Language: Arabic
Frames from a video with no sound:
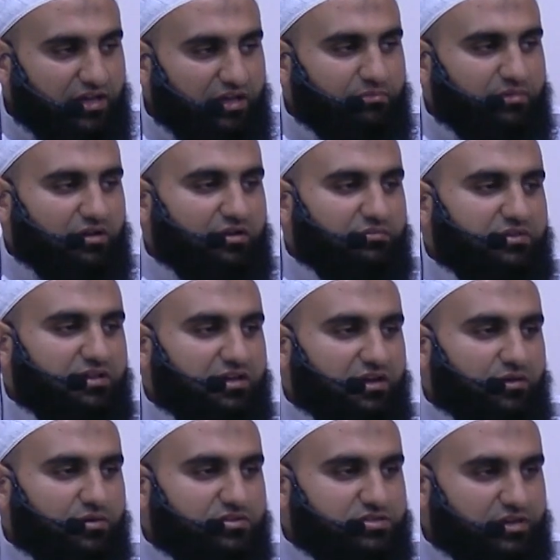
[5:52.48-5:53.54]
أمر
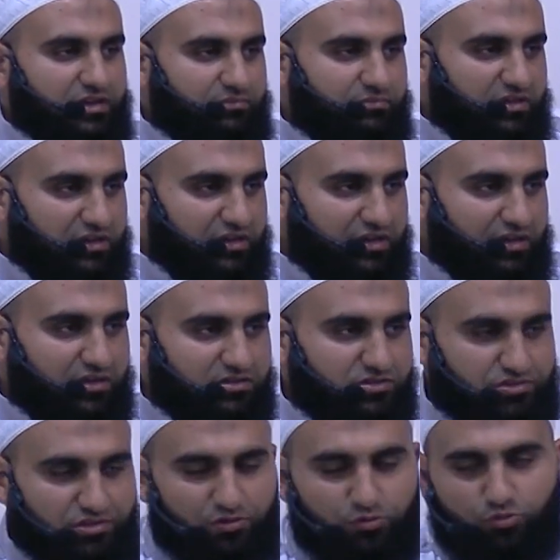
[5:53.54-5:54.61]
بها وجاء بها
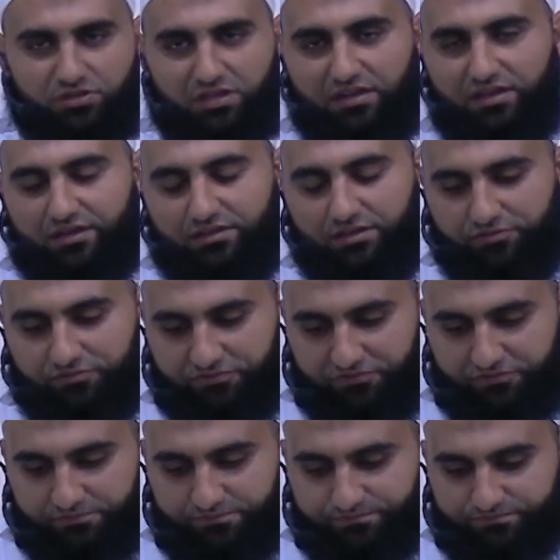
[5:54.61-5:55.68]
شرعنا
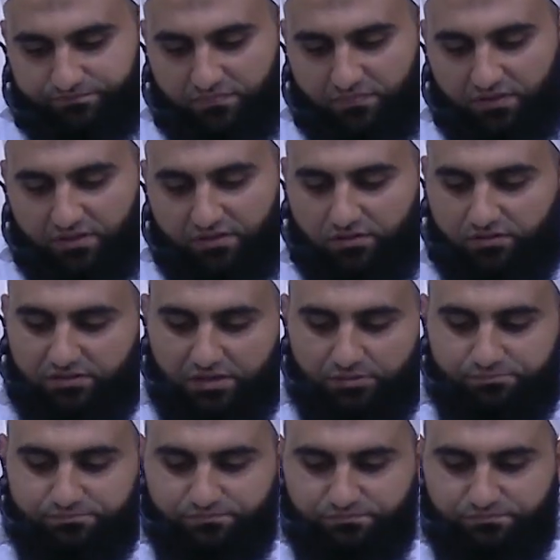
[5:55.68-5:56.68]
الحنيف نعم